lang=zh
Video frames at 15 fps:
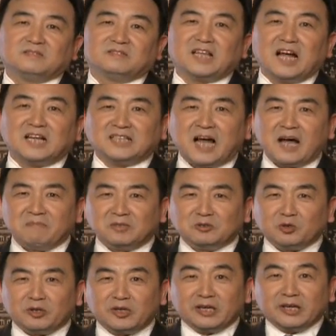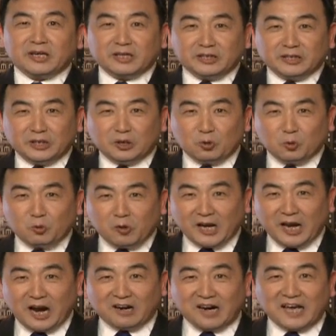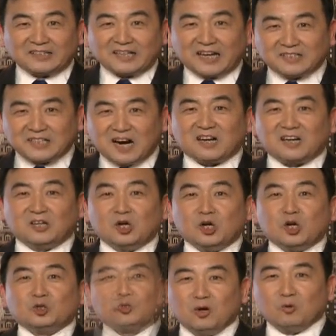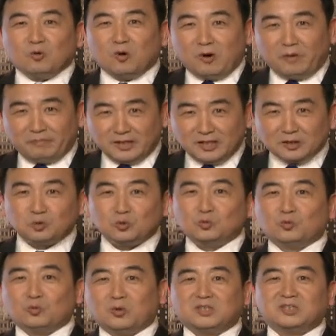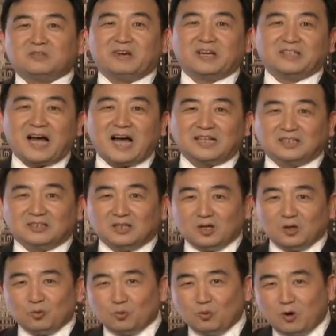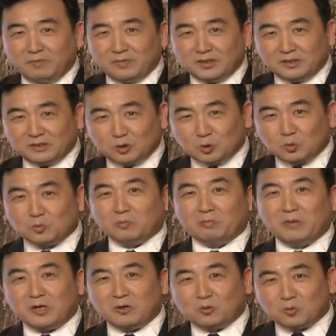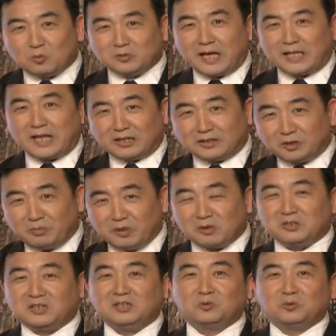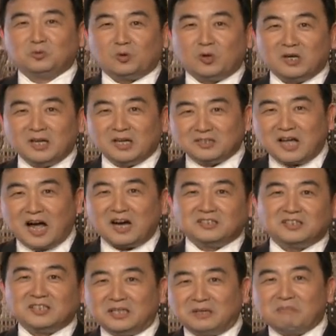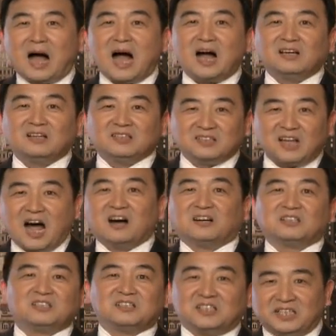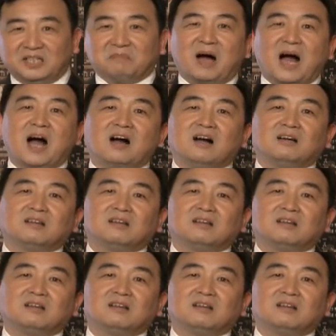但他们却扭过脸来，在这儿说我们的祖国是伟大的，我们的中没有共产党就没有新中国，党是你妈。党是你妈，